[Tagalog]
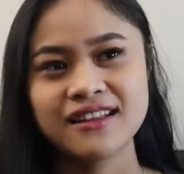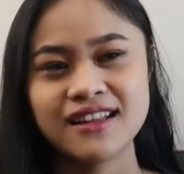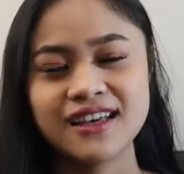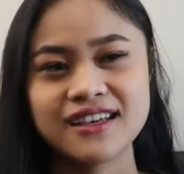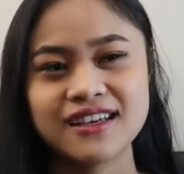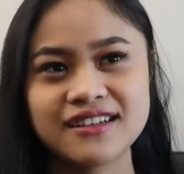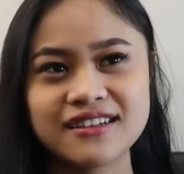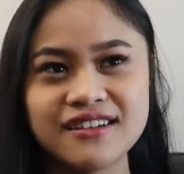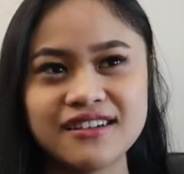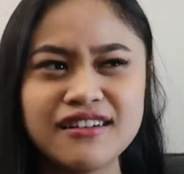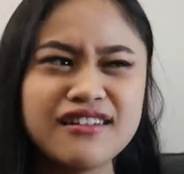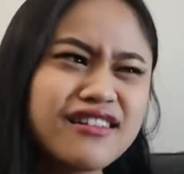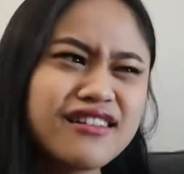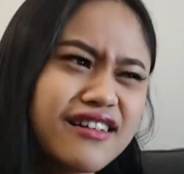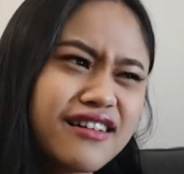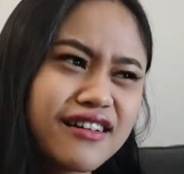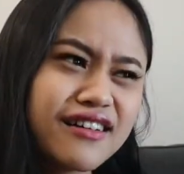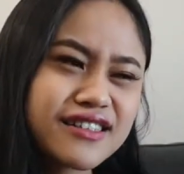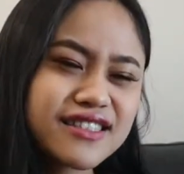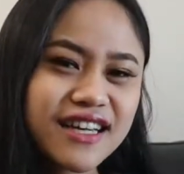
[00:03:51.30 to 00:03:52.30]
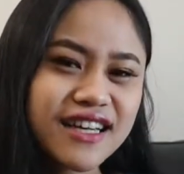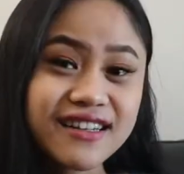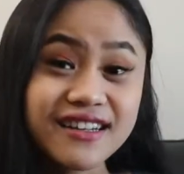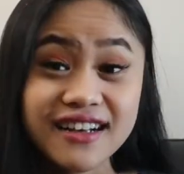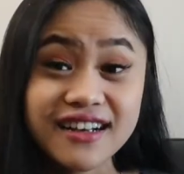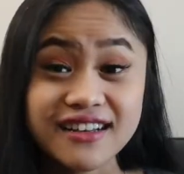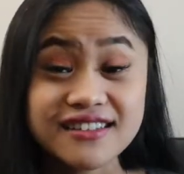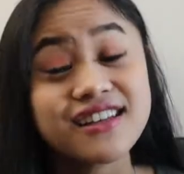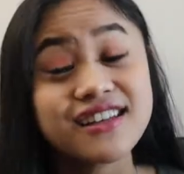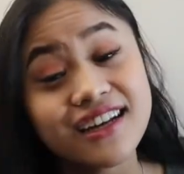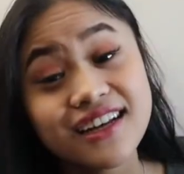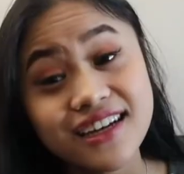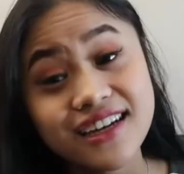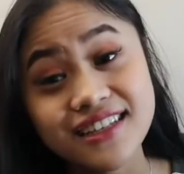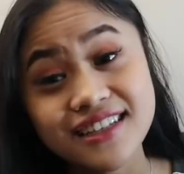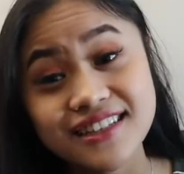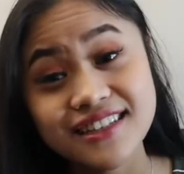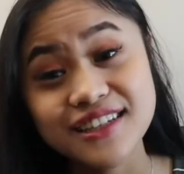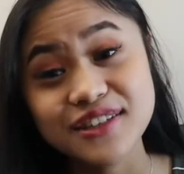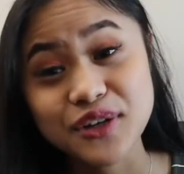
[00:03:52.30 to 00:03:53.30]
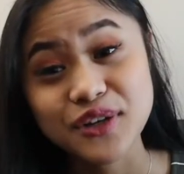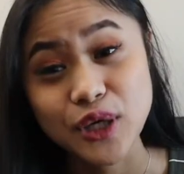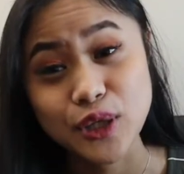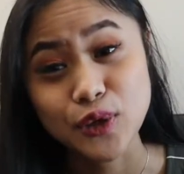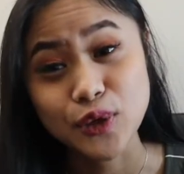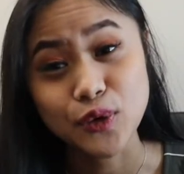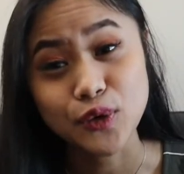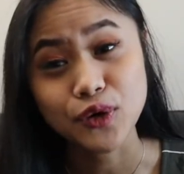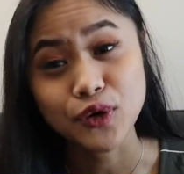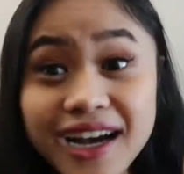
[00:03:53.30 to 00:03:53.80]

Like, oh, sana, sana ganyan din yung ilong ko.